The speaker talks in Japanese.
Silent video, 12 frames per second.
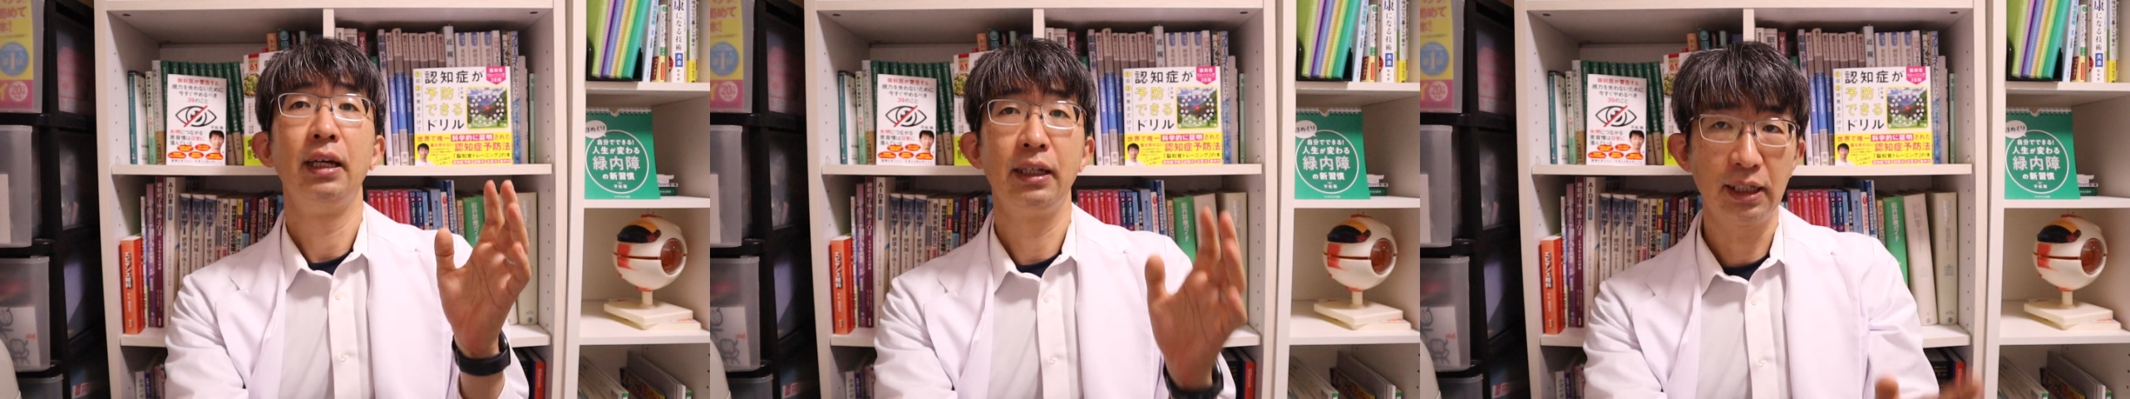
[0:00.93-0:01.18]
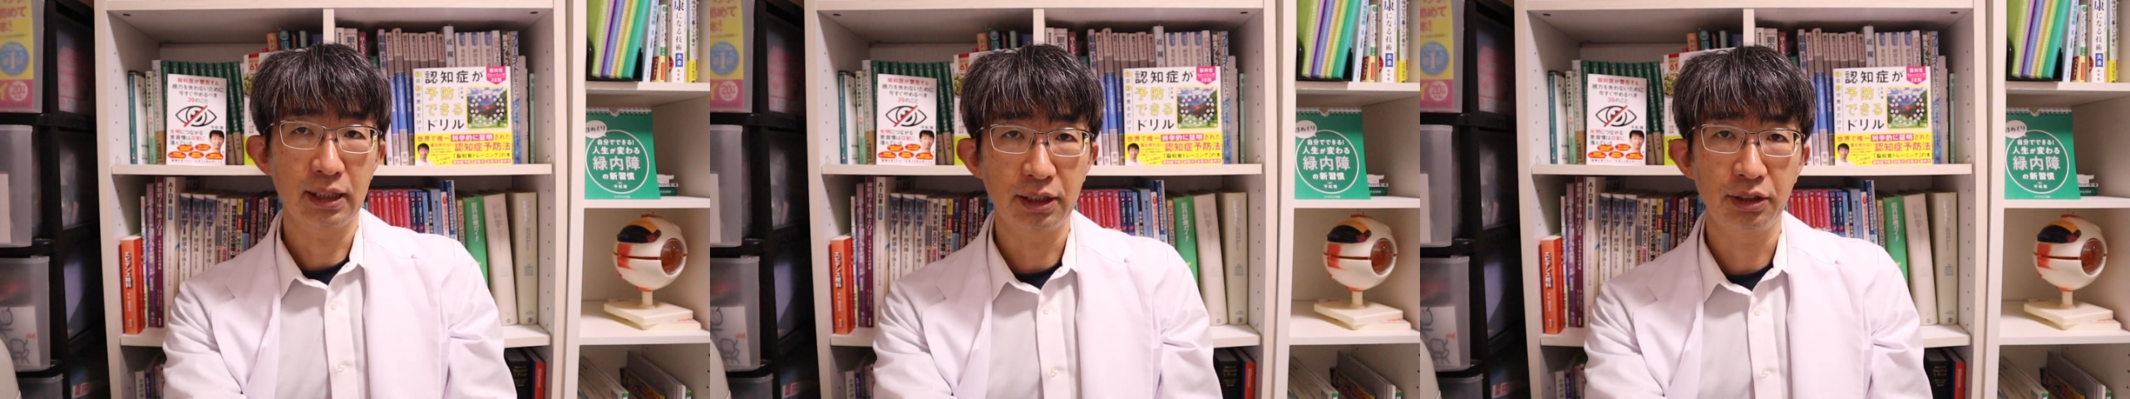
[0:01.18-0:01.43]

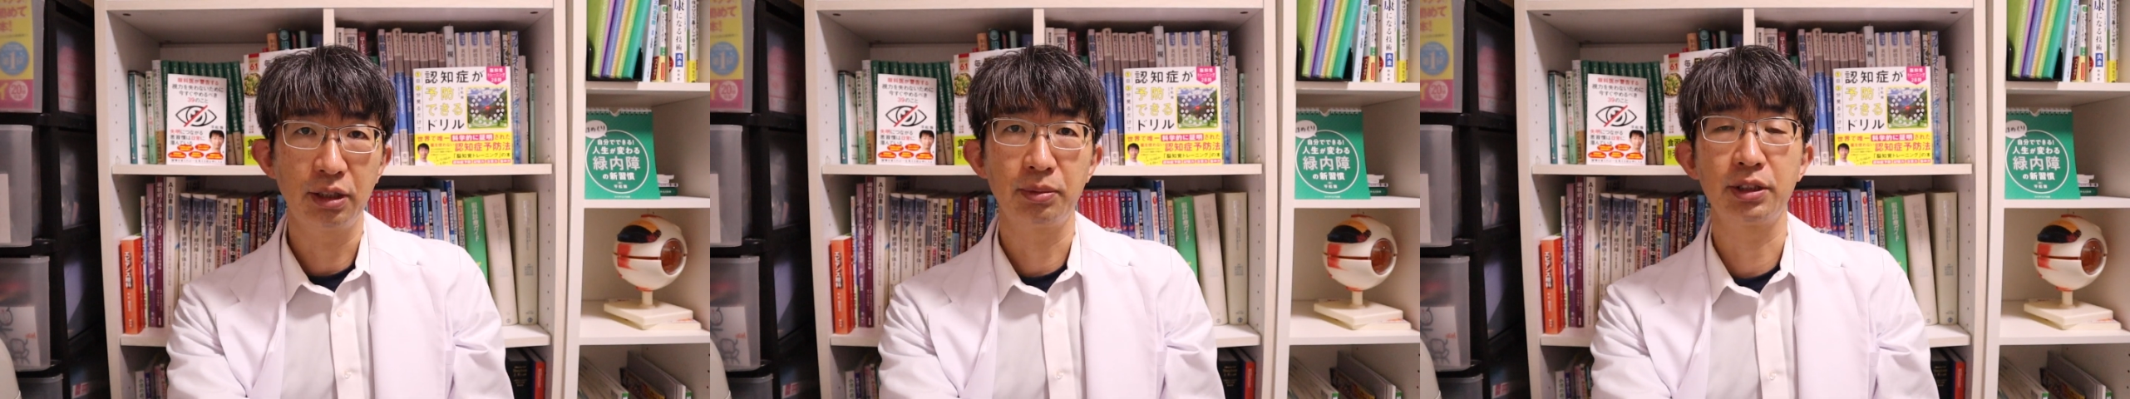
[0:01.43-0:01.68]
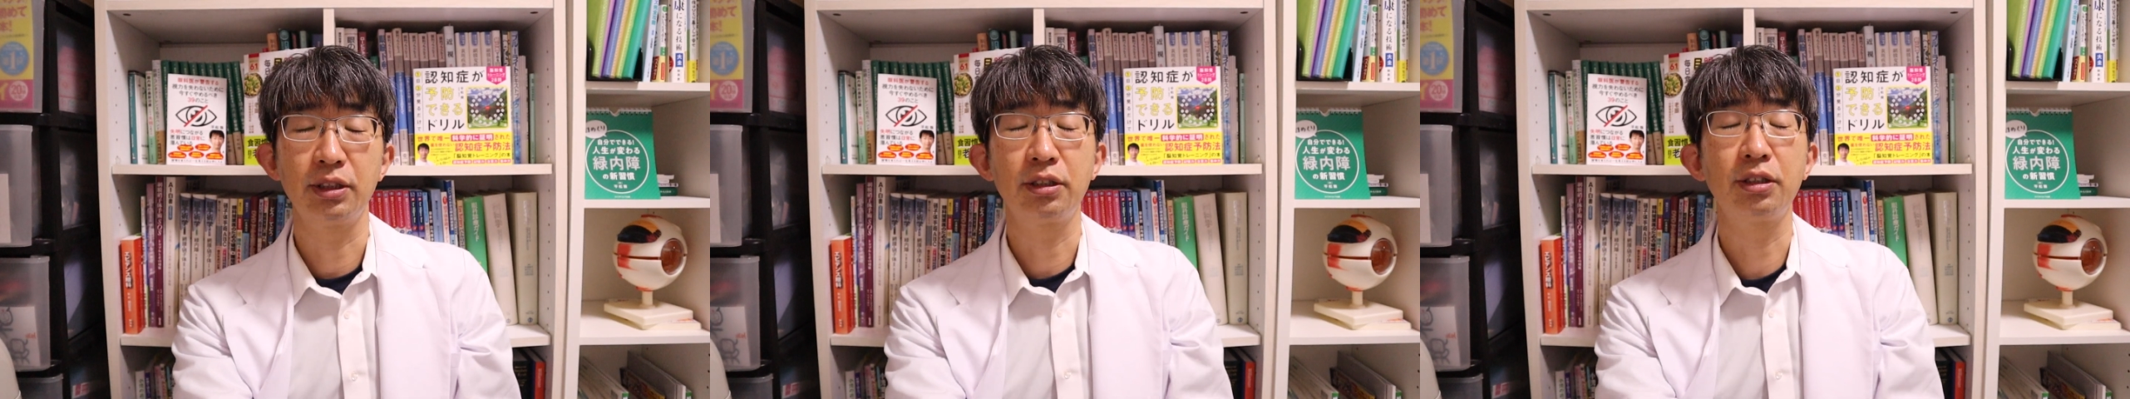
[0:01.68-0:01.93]
眼科の平
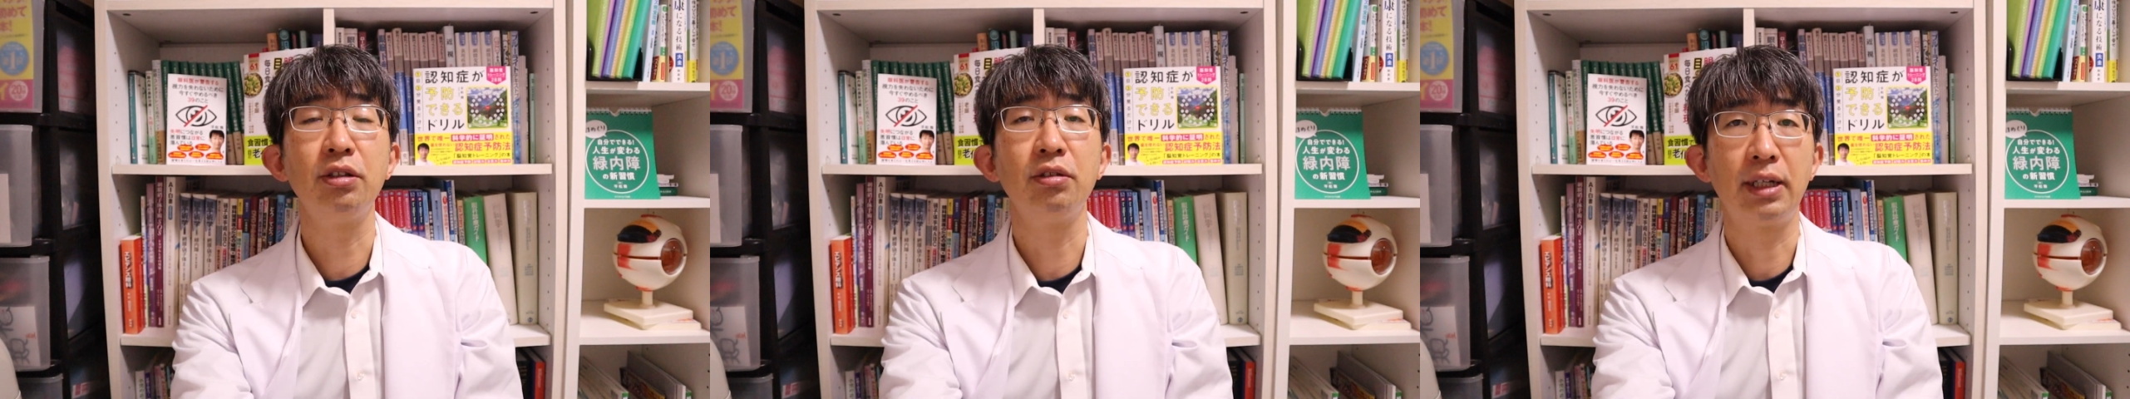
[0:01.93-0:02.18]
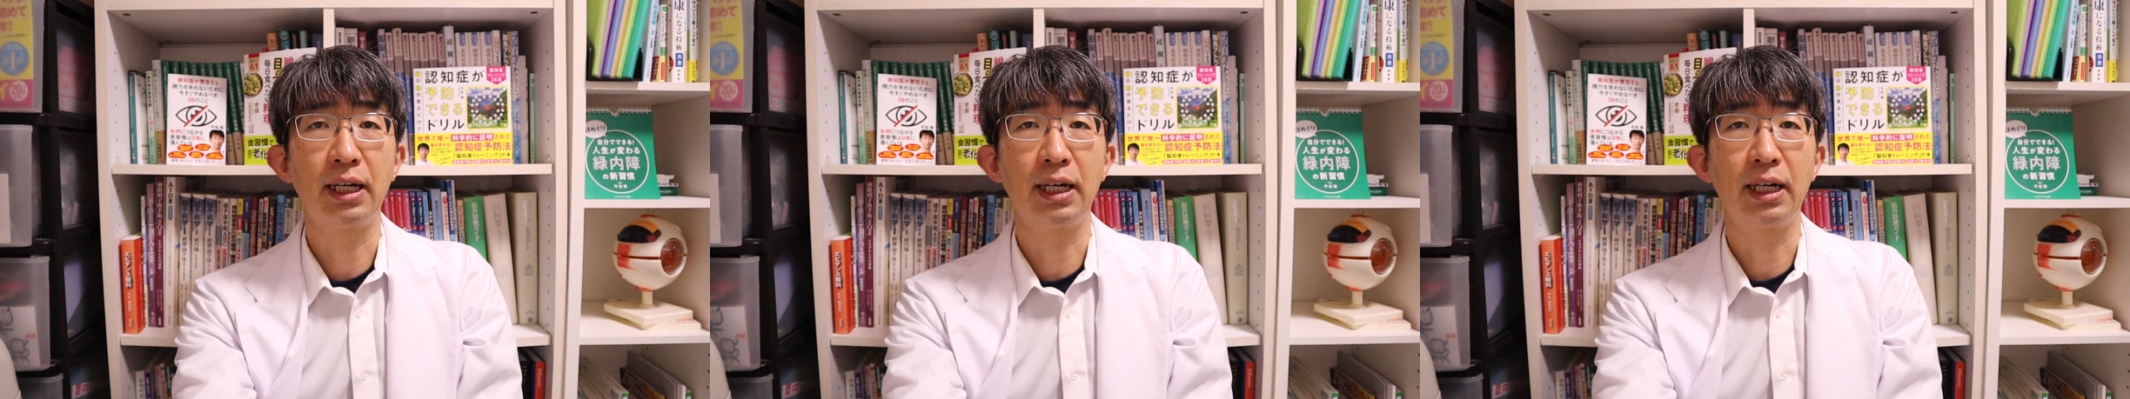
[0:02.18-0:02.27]
松です。今日